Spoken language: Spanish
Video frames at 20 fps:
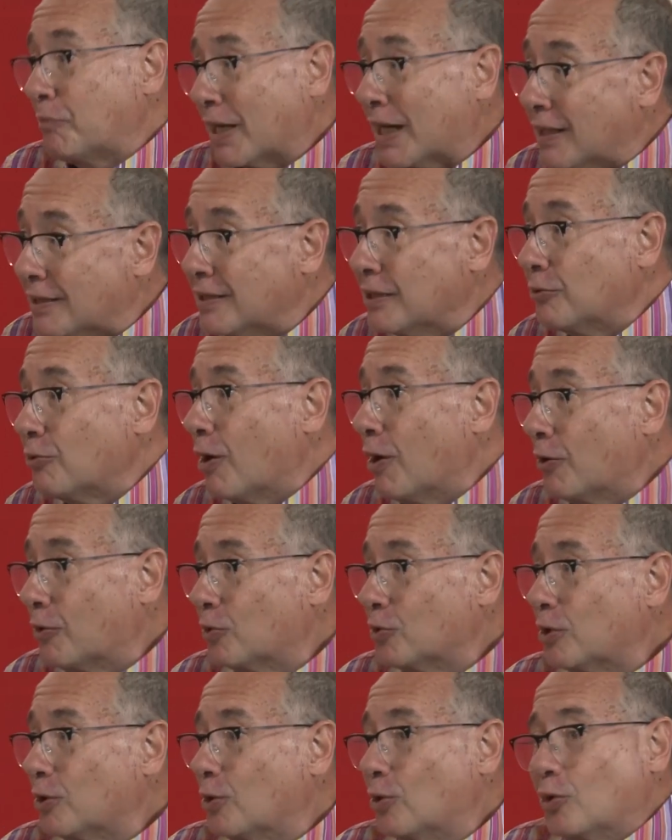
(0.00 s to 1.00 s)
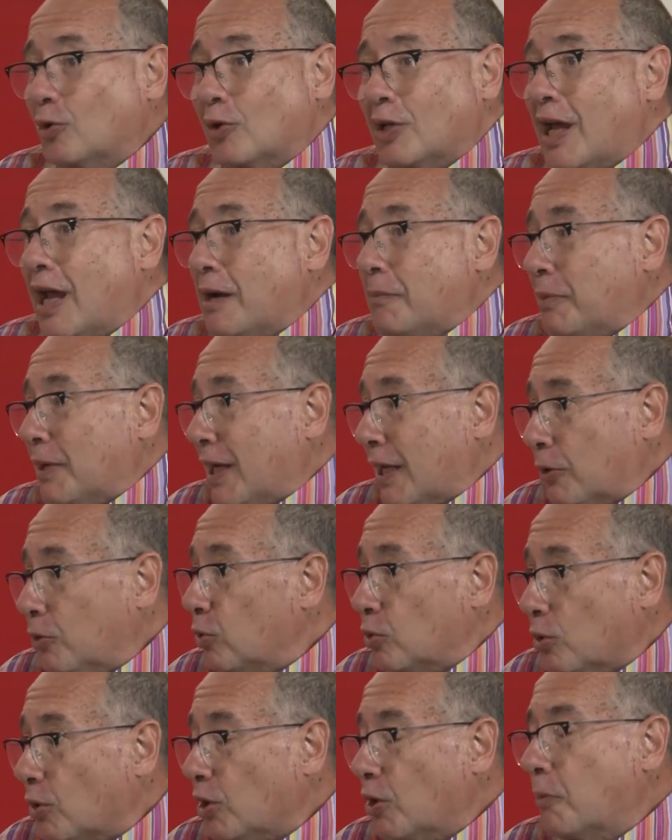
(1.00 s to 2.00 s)
para el situado constitucional, para
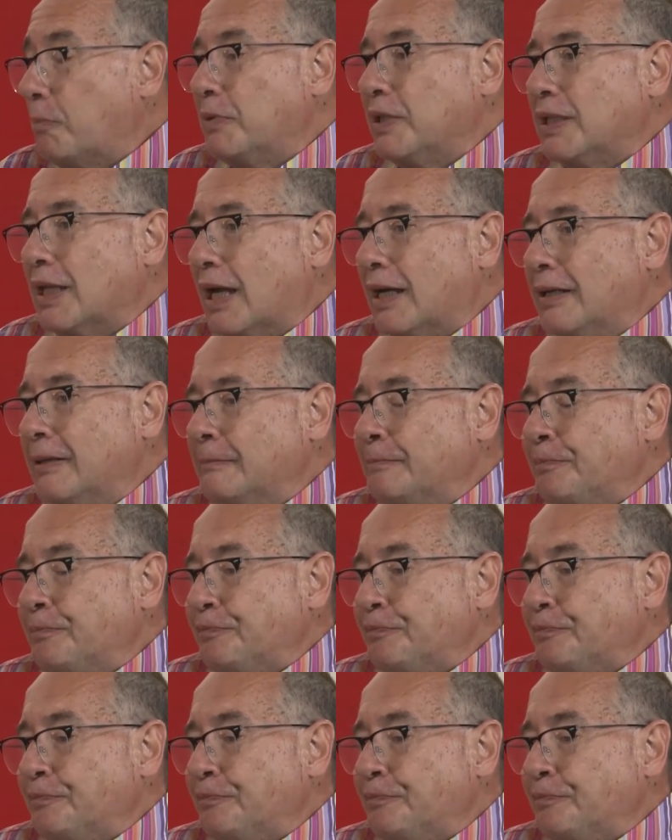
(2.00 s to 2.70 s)
construir hospitales.